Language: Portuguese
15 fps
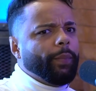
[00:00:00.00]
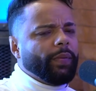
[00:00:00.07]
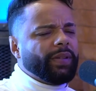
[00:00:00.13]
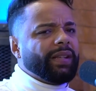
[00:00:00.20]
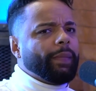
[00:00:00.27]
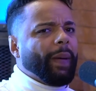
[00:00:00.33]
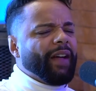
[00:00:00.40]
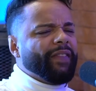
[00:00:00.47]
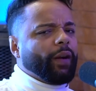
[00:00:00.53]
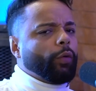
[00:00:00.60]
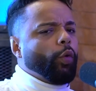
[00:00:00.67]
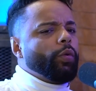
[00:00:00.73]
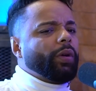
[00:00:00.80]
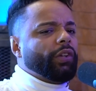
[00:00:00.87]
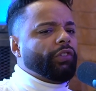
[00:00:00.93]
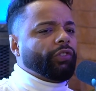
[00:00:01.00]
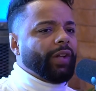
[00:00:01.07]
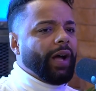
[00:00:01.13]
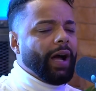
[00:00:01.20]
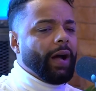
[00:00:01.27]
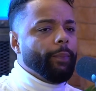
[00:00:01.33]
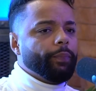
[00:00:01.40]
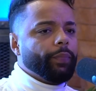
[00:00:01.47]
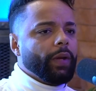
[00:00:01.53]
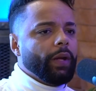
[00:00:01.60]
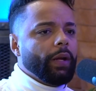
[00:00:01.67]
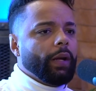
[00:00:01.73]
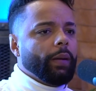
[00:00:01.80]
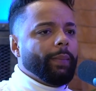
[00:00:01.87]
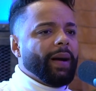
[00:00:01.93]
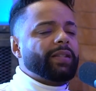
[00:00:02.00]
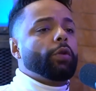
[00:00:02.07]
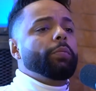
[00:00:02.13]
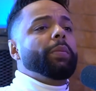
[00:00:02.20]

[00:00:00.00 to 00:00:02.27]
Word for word: A palavra é conquistar. Mas eu